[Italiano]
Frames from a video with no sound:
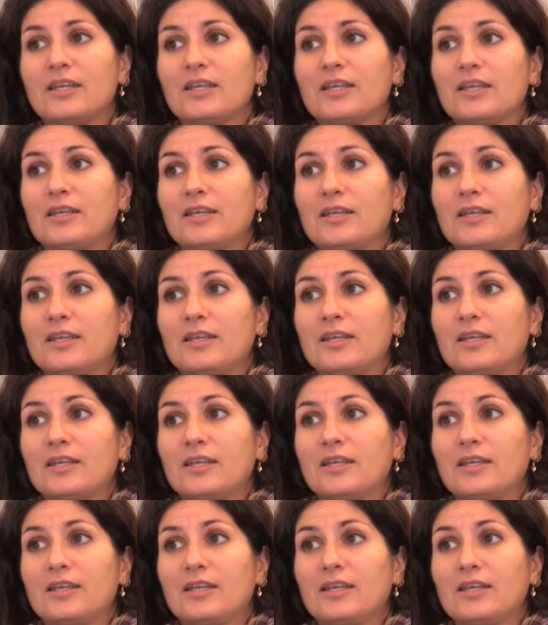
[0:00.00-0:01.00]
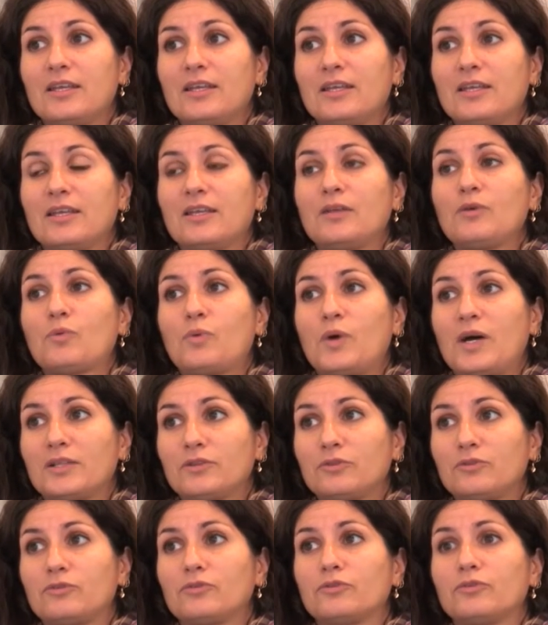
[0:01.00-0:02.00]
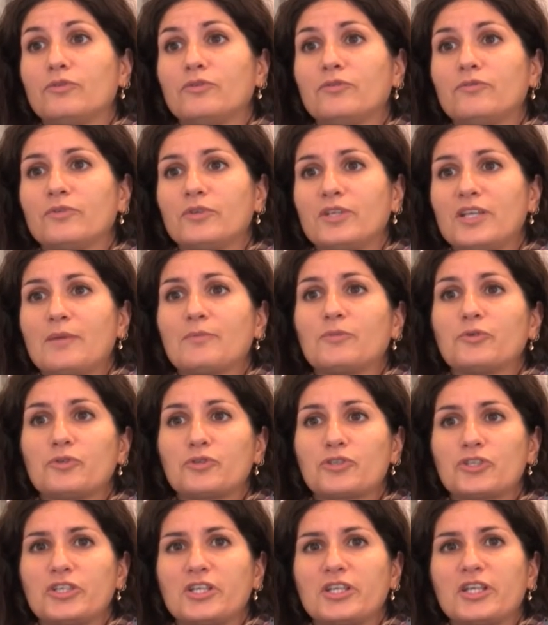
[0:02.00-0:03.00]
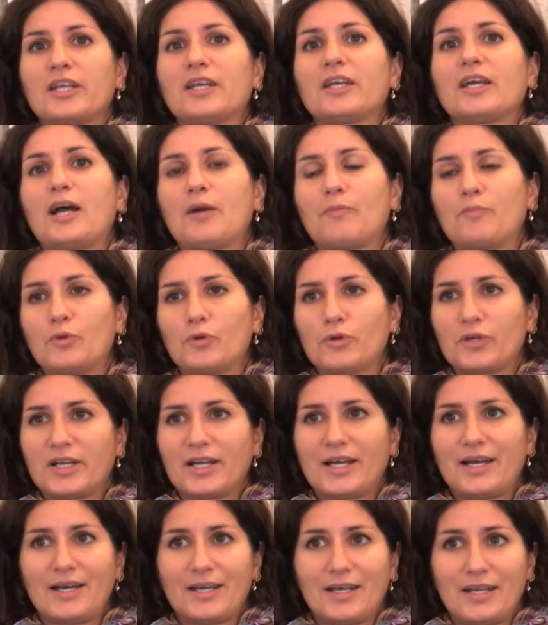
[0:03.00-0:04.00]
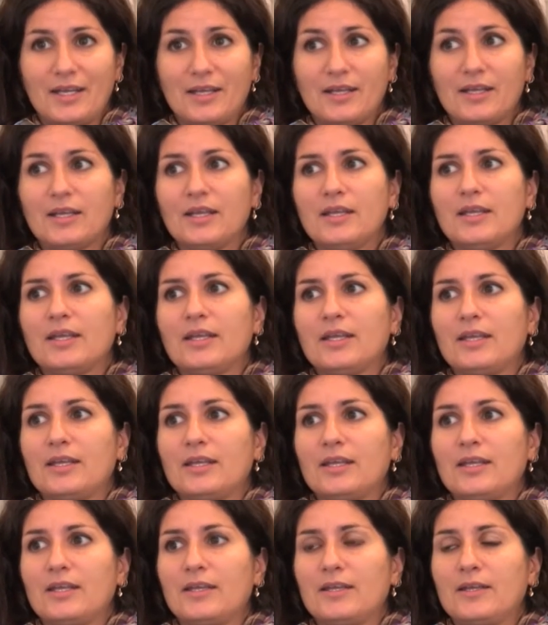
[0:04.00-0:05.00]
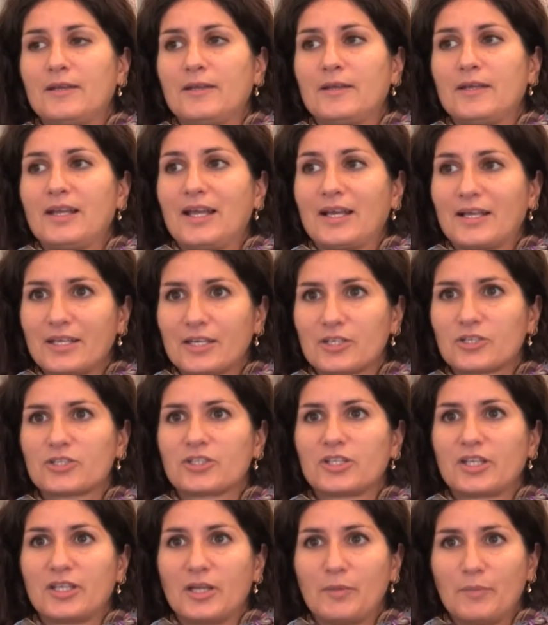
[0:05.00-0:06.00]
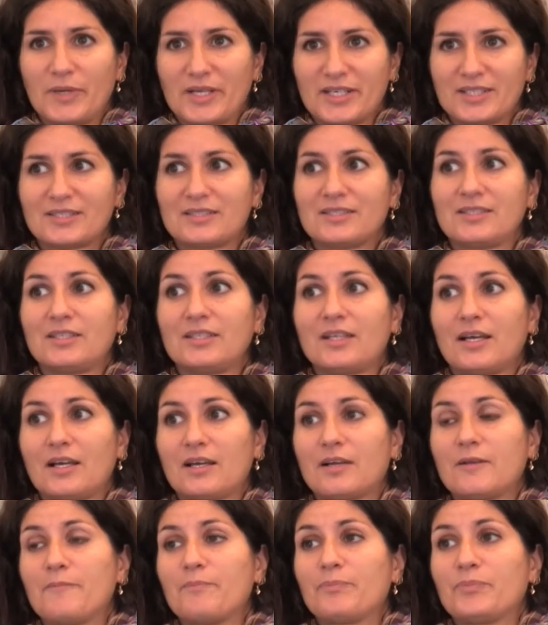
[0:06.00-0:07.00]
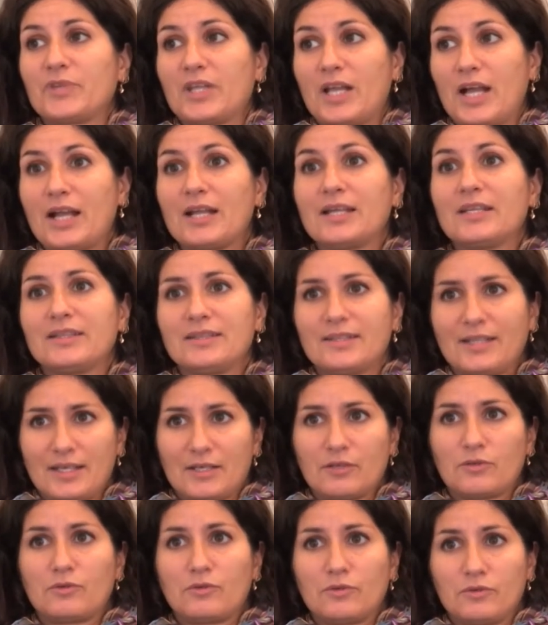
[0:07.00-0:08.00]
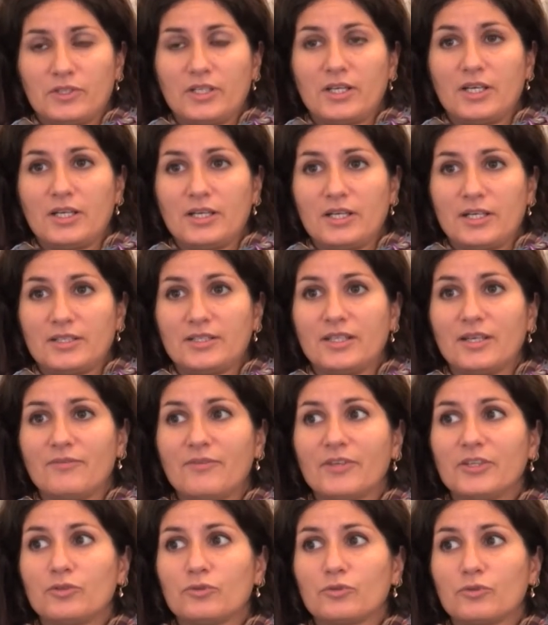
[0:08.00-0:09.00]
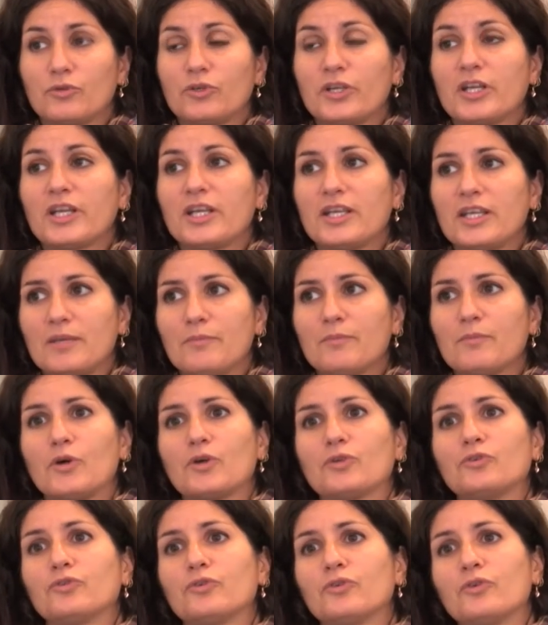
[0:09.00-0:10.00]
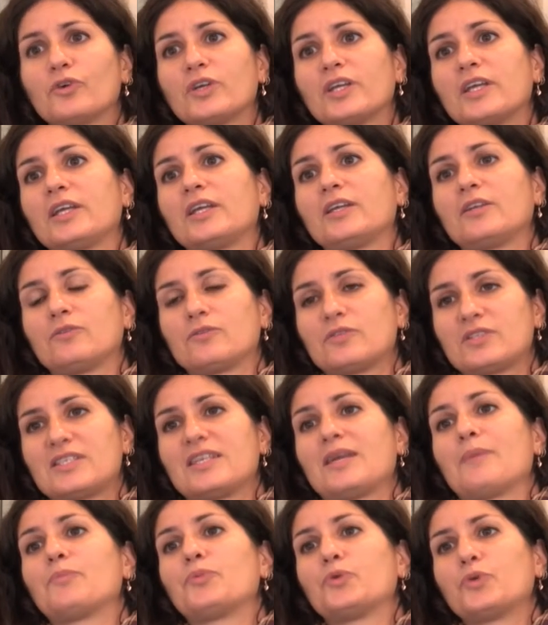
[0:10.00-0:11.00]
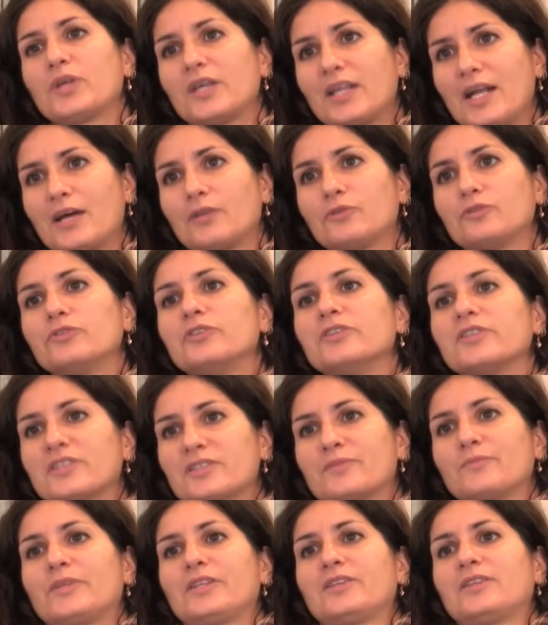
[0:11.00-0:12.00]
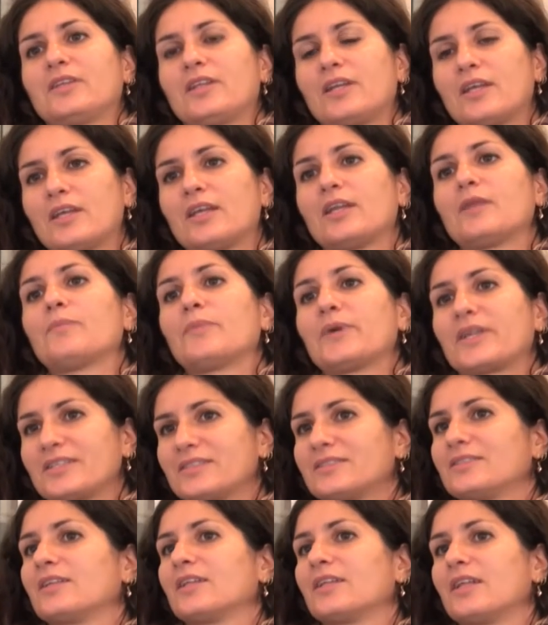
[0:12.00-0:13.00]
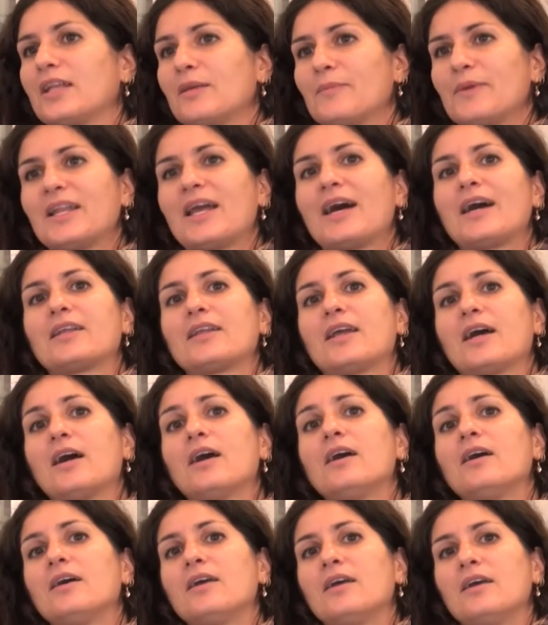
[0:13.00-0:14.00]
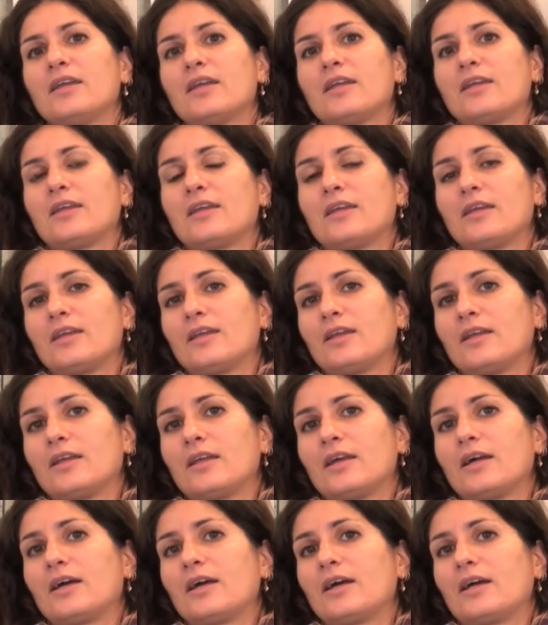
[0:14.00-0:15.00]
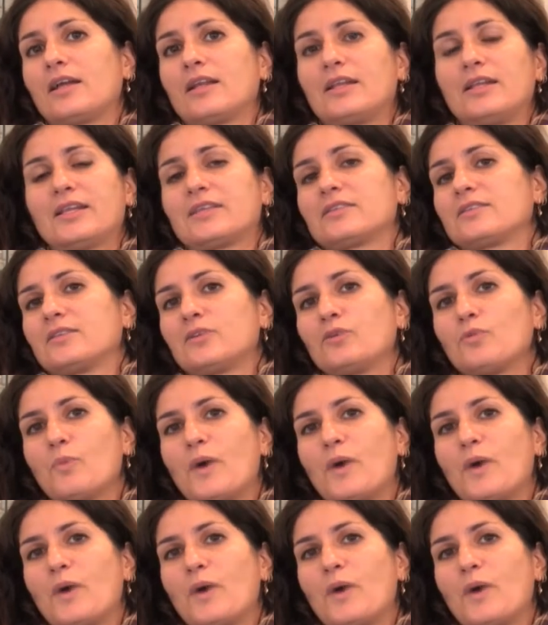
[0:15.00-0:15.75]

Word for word: in quanto vogliamo riuscire a bloccare eh, la crescita del parassita all'interno del, del, vettore in modo che non sia più in grado di trasmettere il parassita della malaria eh, agli esseri